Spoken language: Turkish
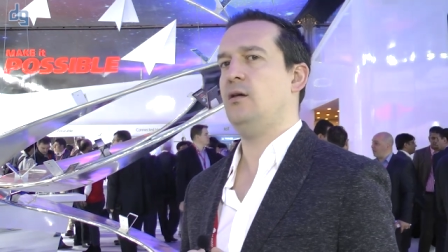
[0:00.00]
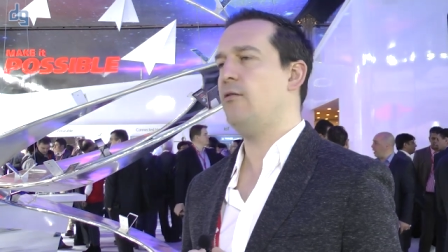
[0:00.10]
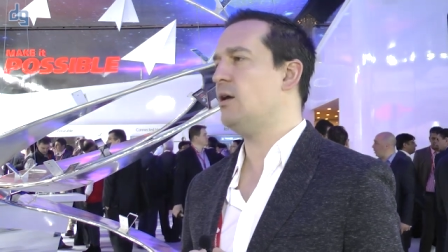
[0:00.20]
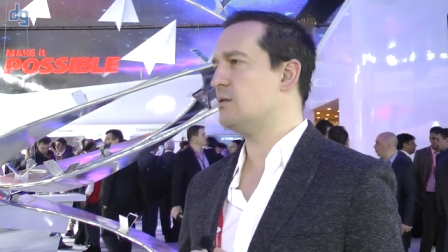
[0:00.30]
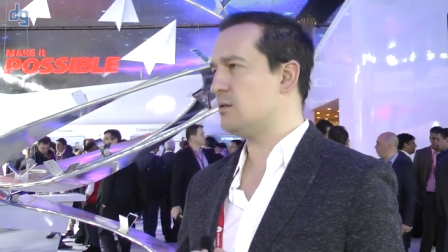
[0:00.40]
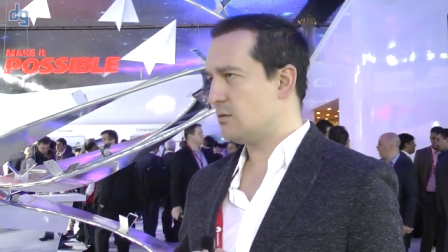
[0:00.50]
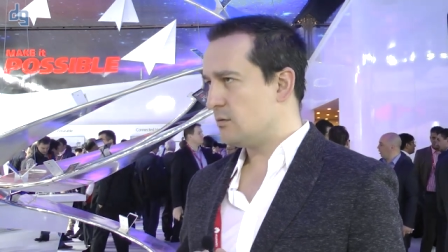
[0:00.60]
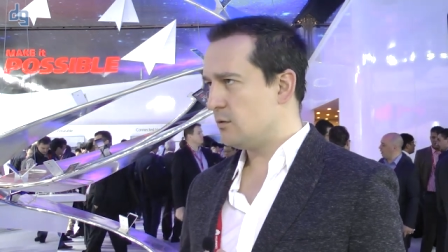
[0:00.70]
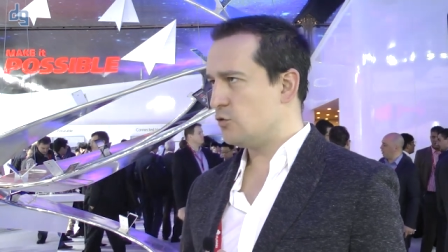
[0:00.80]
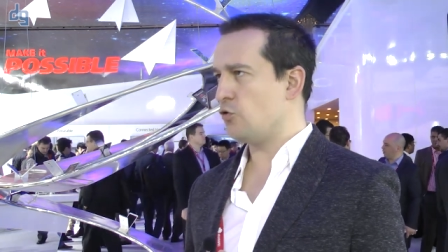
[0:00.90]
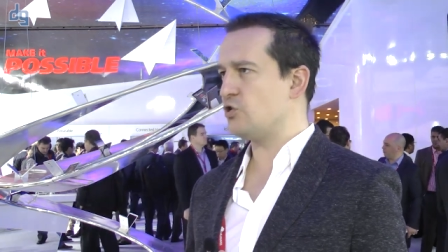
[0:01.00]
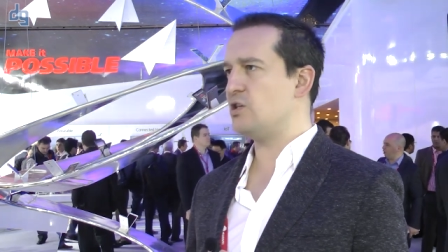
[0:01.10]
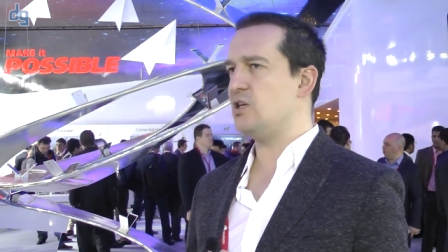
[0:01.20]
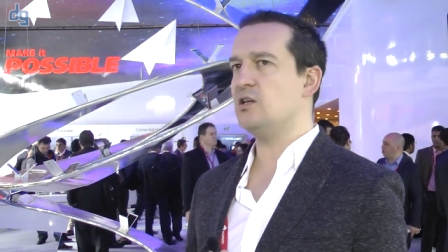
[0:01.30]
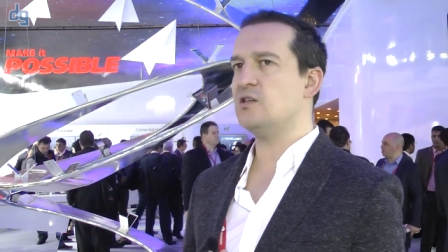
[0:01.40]
evet çok
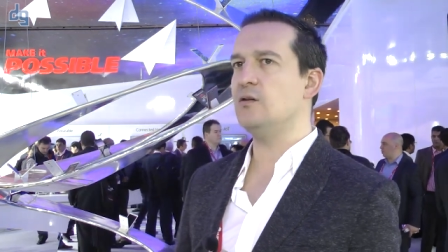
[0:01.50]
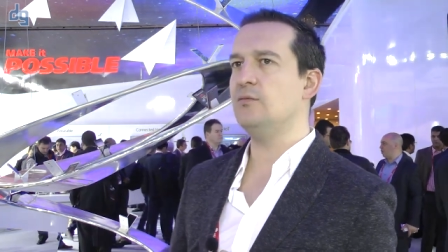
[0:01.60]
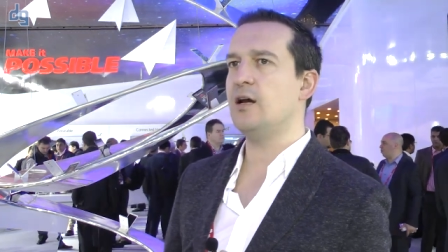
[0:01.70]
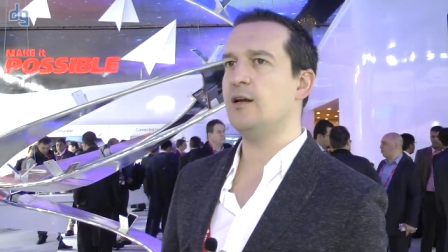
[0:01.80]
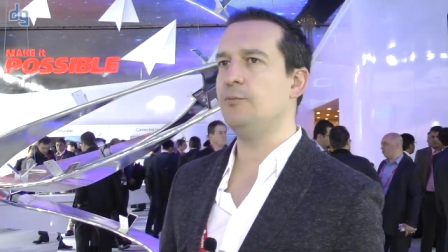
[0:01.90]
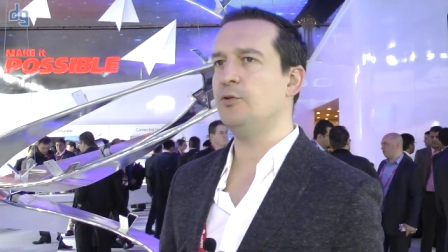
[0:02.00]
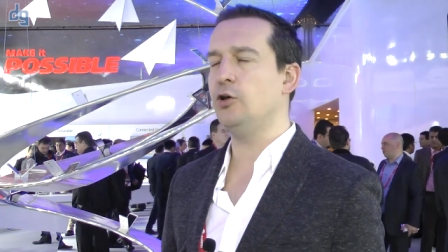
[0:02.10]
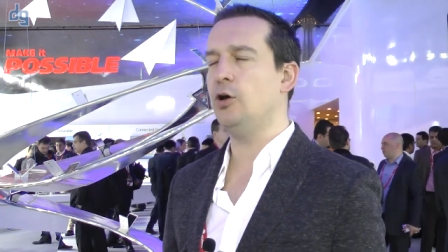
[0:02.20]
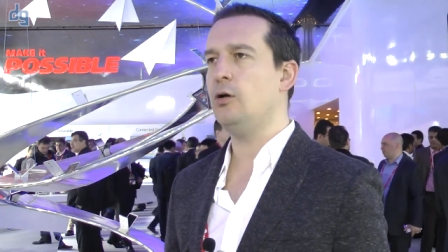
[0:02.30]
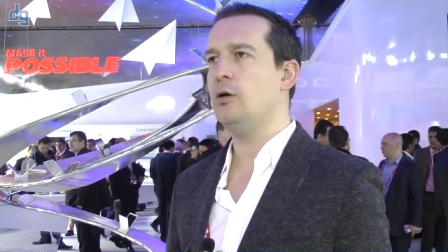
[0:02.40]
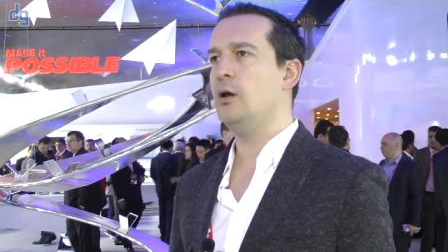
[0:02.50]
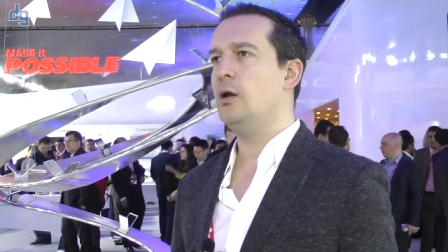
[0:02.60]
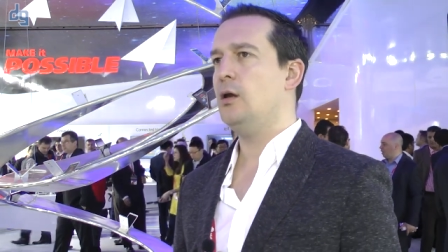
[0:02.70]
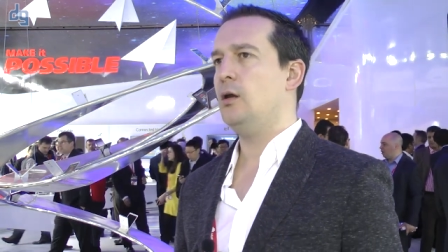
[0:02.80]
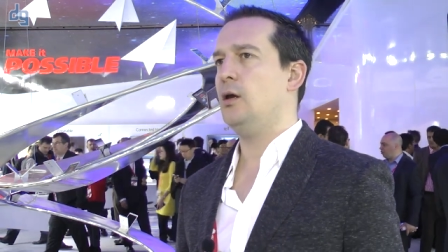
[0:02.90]
ciddi yatırımlar yapılıyor.
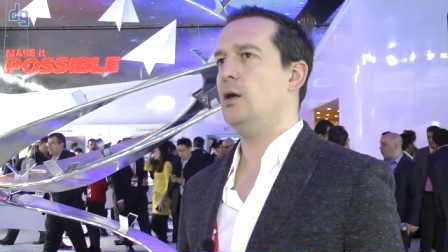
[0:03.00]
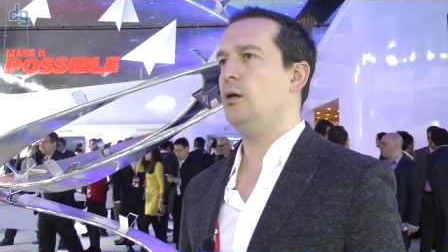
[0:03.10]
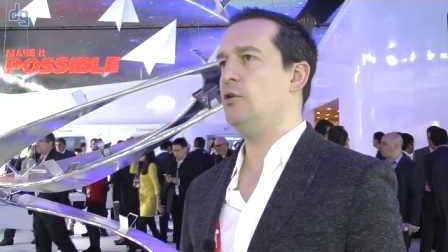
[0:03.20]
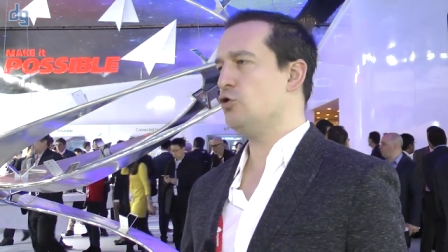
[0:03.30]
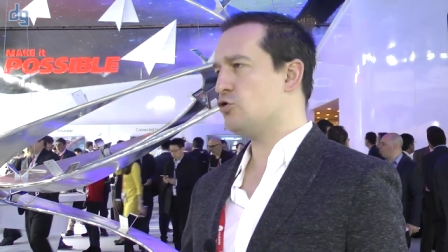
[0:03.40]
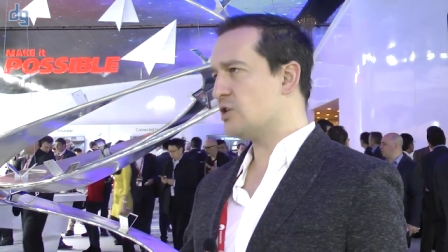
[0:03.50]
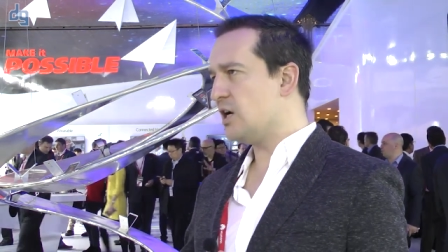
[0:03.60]
E, biliyorsunuz